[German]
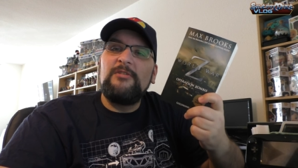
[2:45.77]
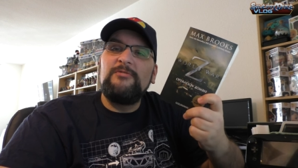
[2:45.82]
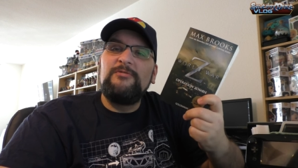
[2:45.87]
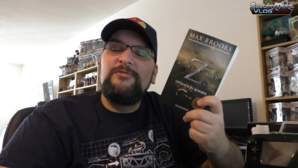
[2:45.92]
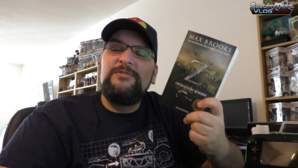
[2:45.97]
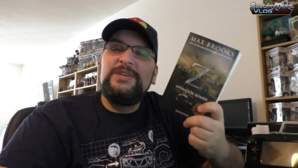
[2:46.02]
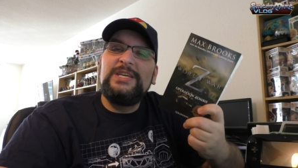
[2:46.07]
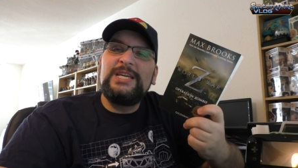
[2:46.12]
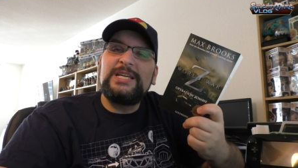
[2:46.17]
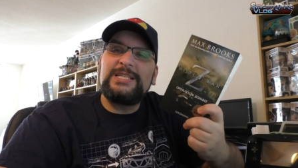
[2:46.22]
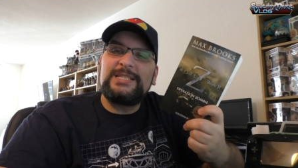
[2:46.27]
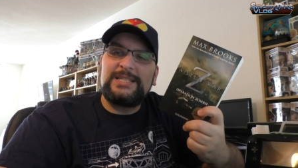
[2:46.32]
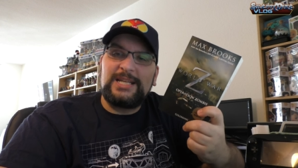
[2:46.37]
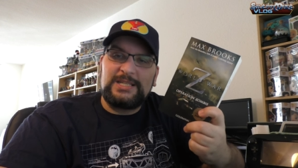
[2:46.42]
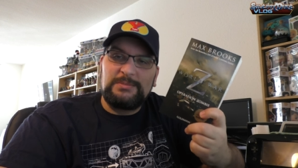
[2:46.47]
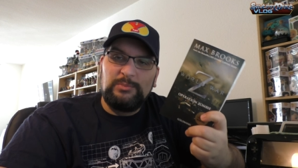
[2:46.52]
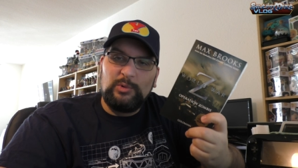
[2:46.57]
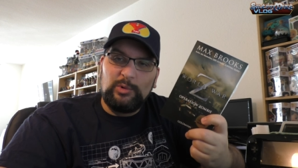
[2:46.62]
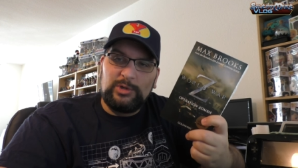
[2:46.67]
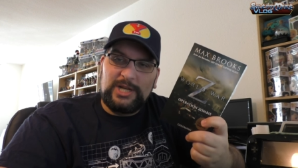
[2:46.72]
wie ist
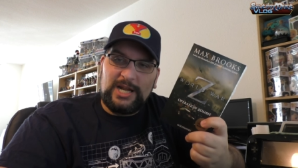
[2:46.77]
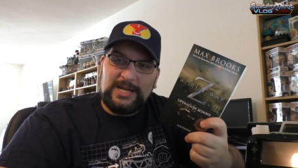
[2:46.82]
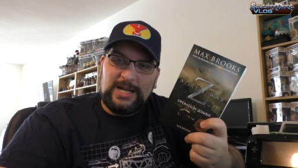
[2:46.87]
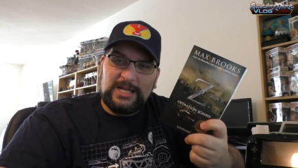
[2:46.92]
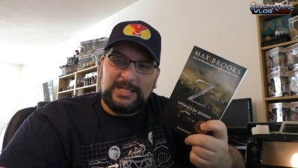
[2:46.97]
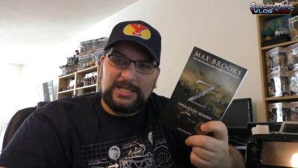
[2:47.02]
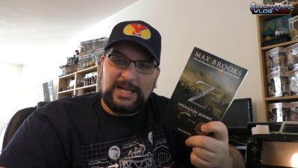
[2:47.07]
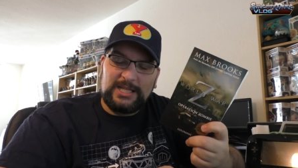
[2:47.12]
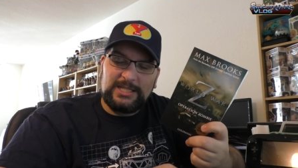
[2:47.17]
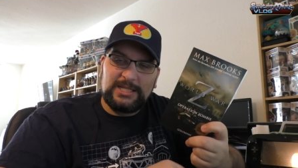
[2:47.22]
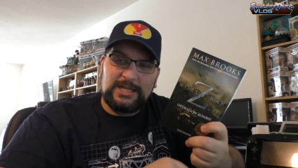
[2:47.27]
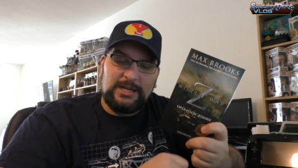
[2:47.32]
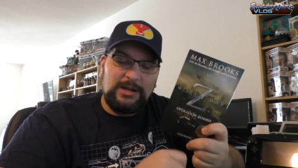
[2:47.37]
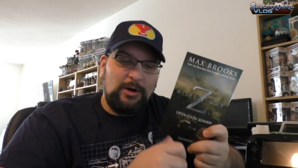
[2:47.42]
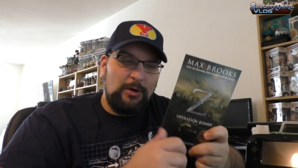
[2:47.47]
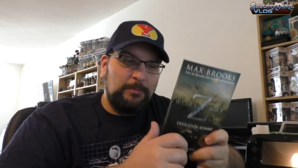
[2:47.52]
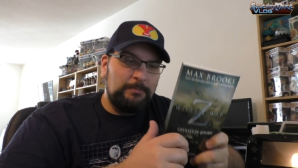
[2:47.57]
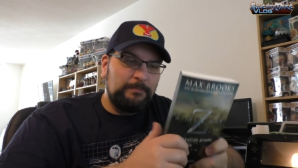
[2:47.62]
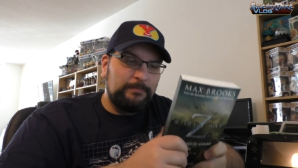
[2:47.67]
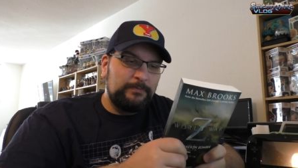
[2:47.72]
das Buch denn jetzt ganz
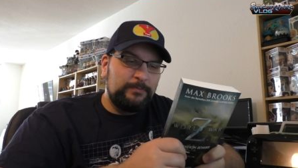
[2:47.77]
genau?